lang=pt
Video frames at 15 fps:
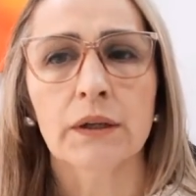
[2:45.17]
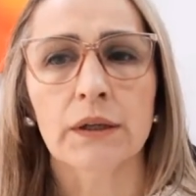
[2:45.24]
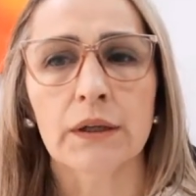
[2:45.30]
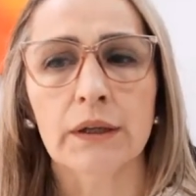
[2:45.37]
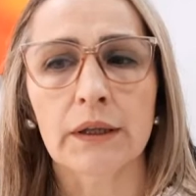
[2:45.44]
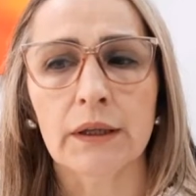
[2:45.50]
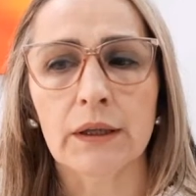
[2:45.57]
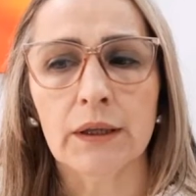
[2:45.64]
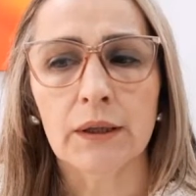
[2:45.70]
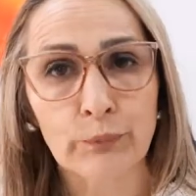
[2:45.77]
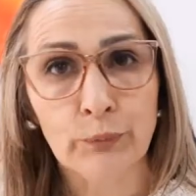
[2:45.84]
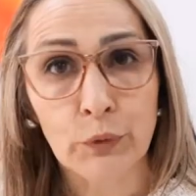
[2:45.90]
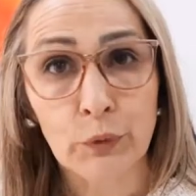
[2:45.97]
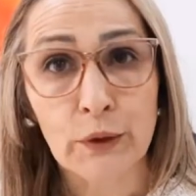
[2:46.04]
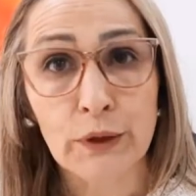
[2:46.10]
que
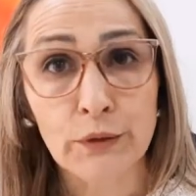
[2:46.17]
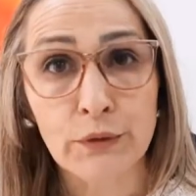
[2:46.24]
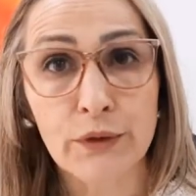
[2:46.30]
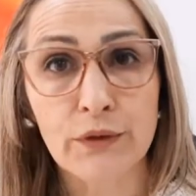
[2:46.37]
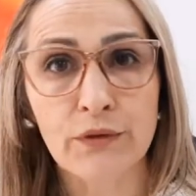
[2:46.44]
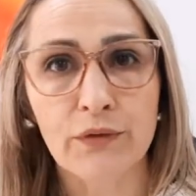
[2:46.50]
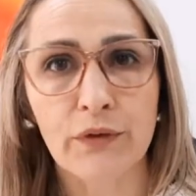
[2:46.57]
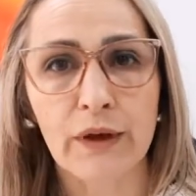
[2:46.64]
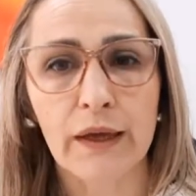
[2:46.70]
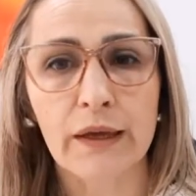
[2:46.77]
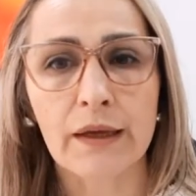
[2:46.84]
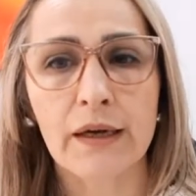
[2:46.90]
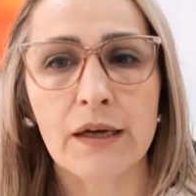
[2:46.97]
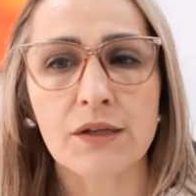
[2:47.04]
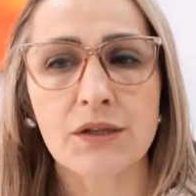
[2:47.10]
para o ano que
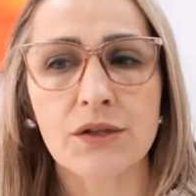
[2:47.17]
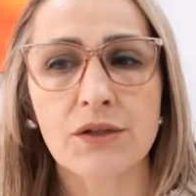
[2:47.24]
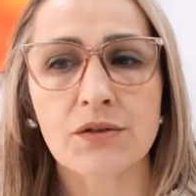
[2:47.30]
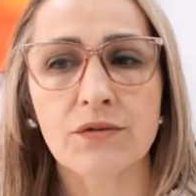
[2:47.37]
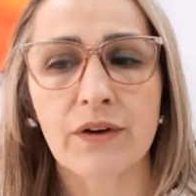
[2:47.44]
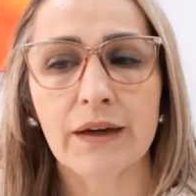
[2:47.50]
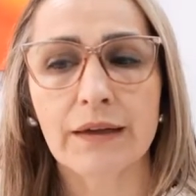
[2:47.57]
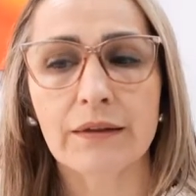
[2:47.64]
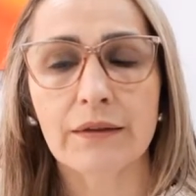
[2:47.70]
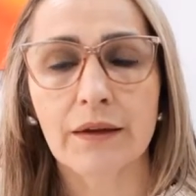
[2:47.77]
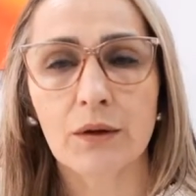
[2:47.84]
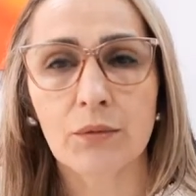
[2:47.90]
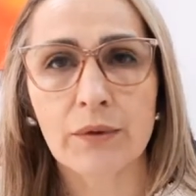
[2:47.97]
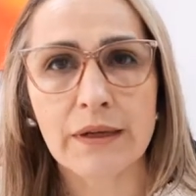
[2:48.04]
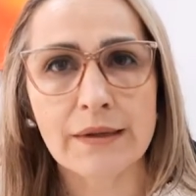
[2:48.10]
vem a gente vai
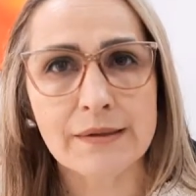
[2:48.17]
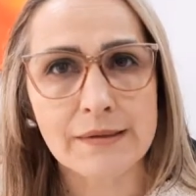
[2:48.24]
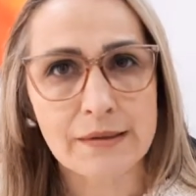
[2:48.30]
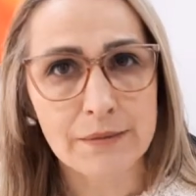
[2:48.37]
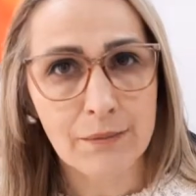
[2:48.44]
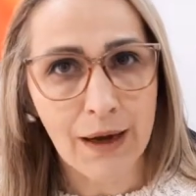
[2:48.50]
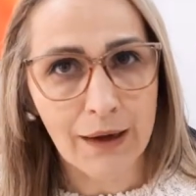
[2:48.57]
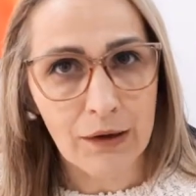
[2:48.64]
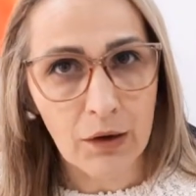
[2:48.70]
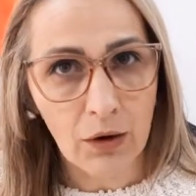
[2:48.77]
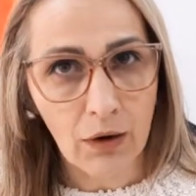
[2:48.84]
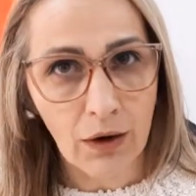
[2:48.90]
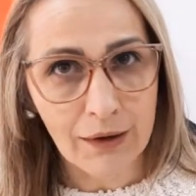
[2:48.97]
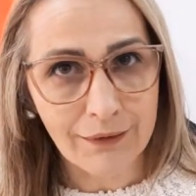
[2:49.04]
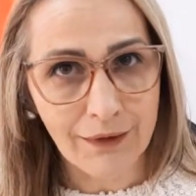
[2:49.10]
ter um índice
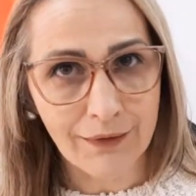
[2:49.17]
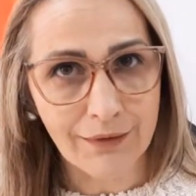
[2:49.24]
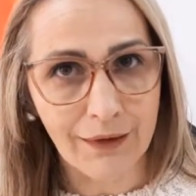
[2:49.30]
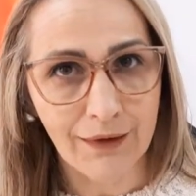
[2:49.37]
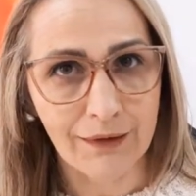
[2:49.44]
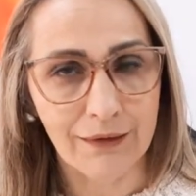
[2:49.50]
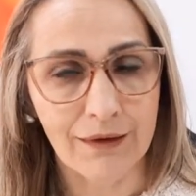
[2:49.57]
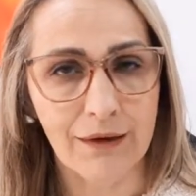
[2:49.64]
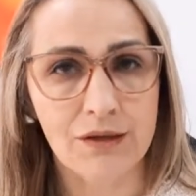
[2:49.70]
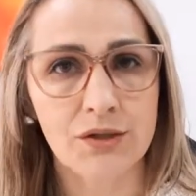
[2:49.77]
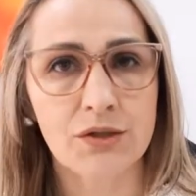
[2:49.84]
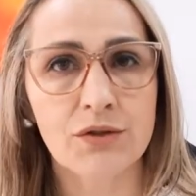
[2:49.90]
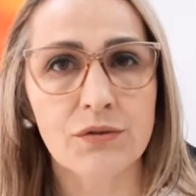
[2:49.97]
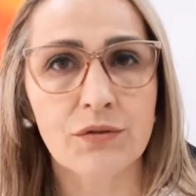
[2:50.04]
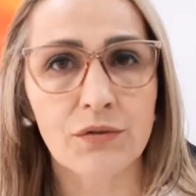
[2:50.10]
maior da dengue. A
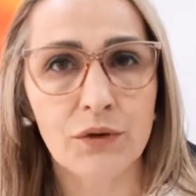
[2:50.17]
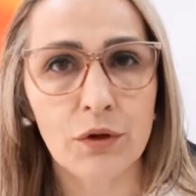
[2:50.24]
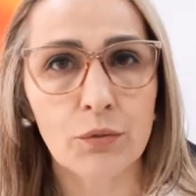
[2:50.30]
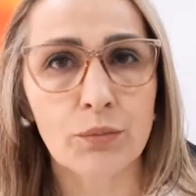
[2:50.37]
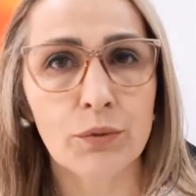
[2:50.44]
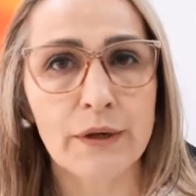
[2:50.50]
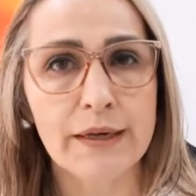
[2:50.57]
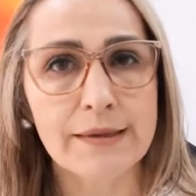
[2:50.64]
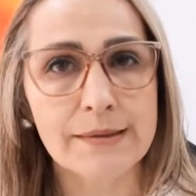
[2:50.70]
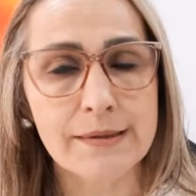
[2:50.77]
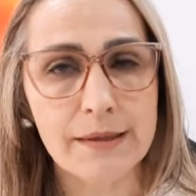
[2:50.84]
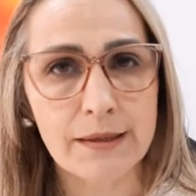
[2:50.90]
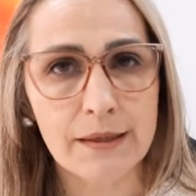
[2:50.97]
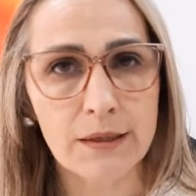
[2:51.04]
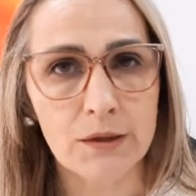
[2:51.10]
gente viu por
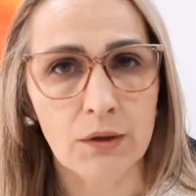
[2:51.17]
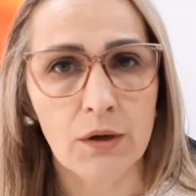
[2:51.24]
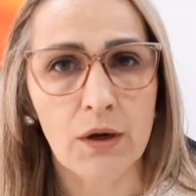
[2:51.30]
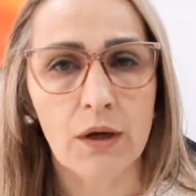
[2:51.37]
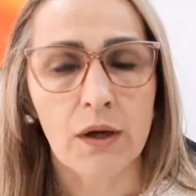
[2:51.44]
esse ano.